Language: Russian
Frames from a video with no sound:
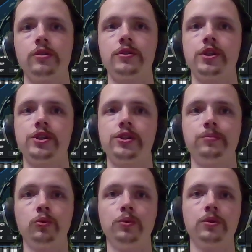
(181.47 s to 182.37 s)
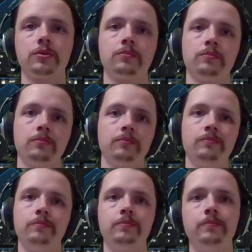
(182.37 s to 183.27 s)
значения будут
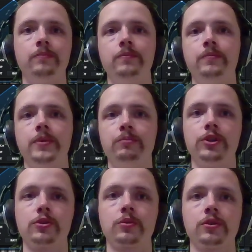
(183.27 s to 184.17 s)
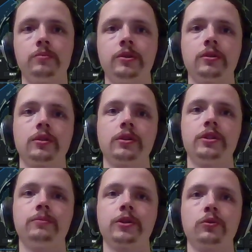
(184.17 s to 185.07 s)
приближенными к
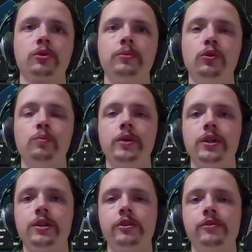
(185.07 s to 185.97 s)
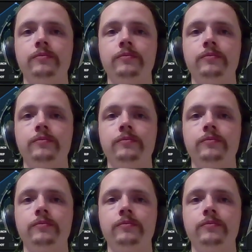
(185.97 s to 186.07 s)
тем, которые были у пианино.